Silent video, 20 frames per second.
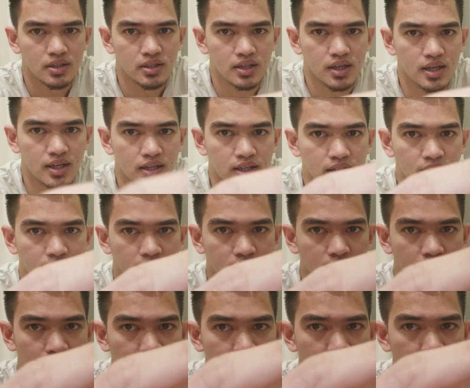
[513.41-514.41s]
Yan,
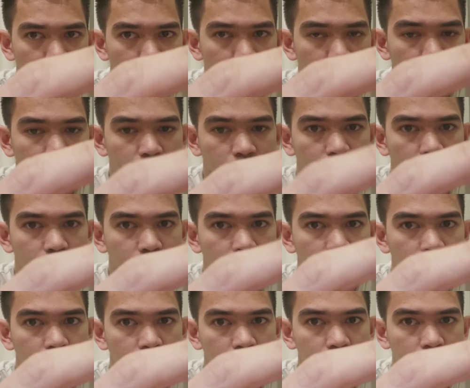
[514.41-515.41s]
tatlong
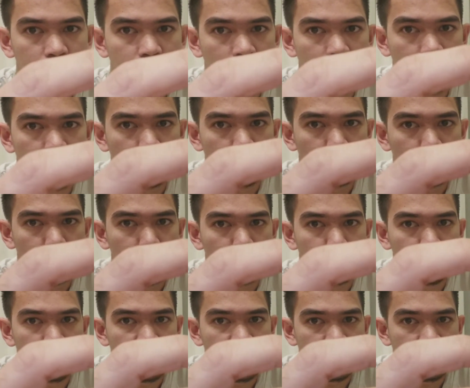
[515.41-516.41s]
tatlong
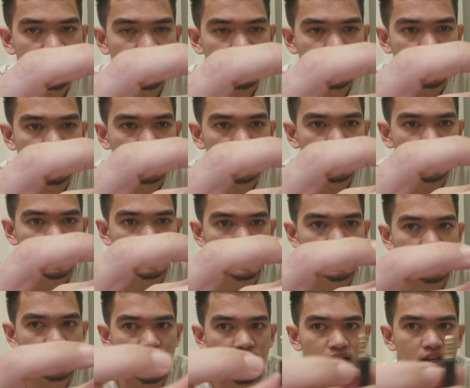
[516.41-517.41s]
guhit
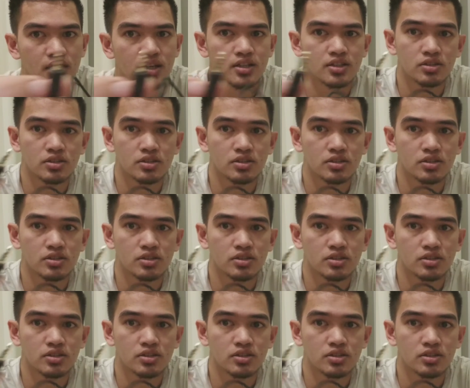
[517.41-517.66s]
siya.